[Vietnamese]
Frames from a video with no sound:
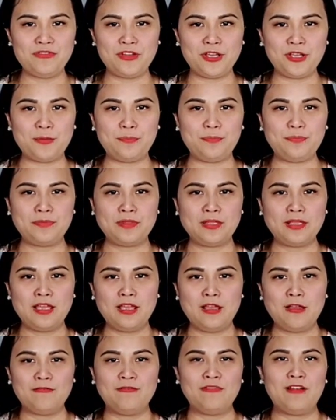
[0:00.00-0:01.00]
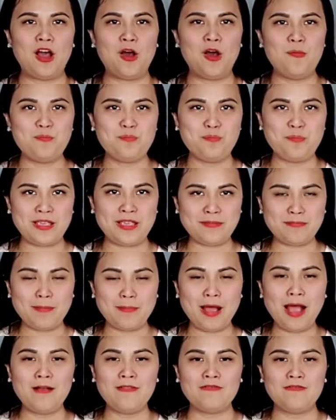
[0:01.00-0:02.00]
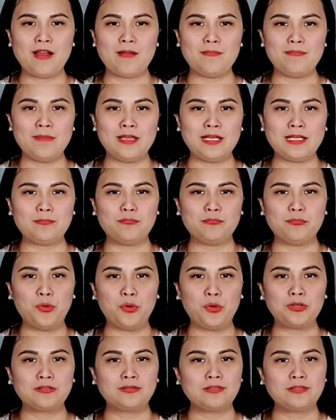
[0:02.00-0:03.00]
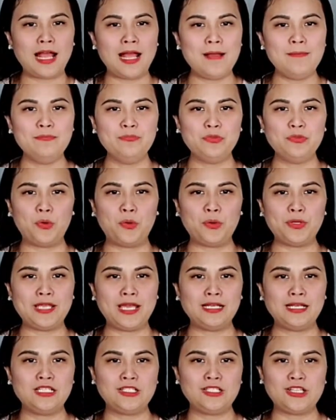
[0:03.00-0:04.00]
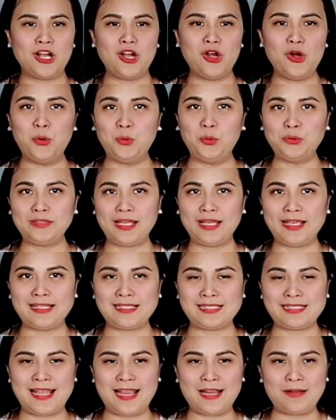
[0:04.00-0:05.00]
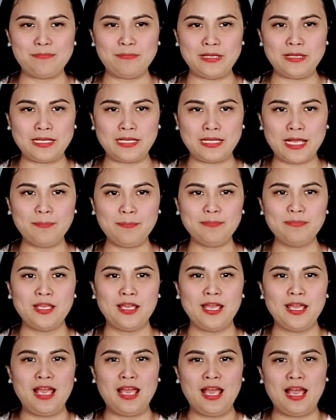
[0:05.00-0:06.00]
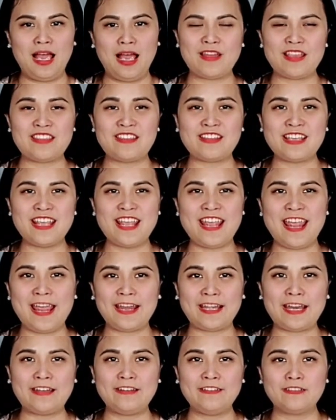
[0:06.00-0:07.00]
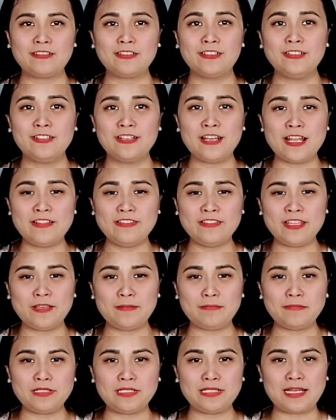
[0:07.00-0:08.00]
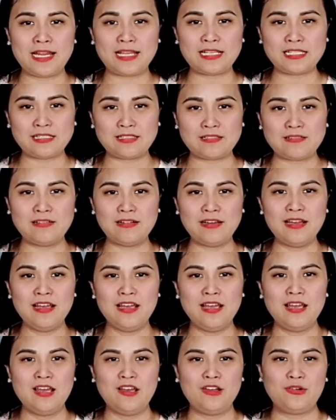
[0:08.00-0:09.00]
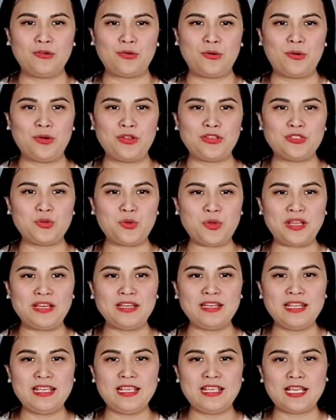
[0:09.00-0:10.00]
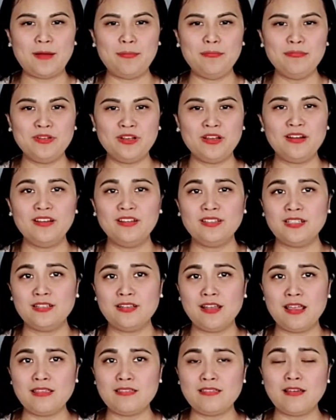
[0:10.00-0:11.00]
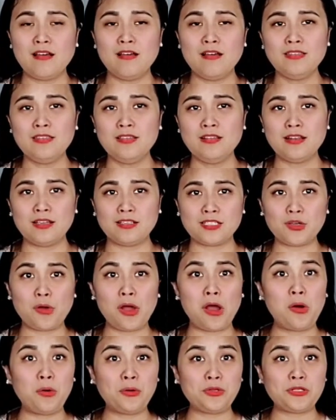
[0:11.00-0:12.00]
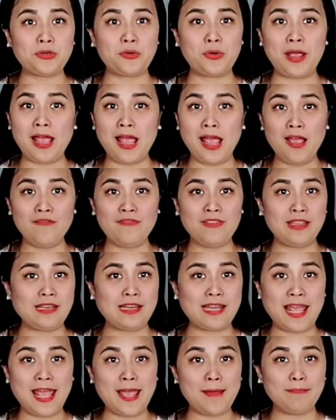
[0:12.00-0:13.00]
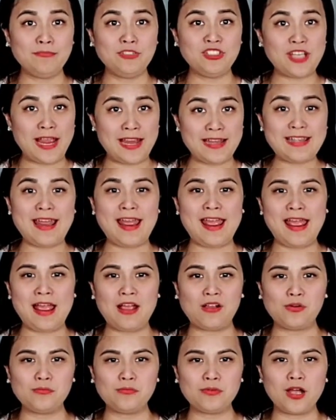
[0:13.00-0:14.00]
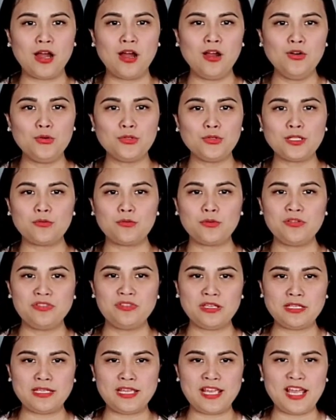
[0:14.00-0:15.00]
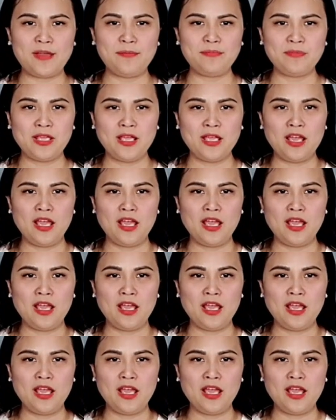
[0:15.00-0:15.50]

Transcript: quý vị và ông bị bắt và bị buộc 8 tội danh sở hữu tài sản bị cắp và những cái hàng này được đưa đến tiệm trà sữa rồi chuyển đi khắp nơi trên thế giới như là châu Âu, châu Á, Việt Nam, China cũng có luôn nha quý vị nha.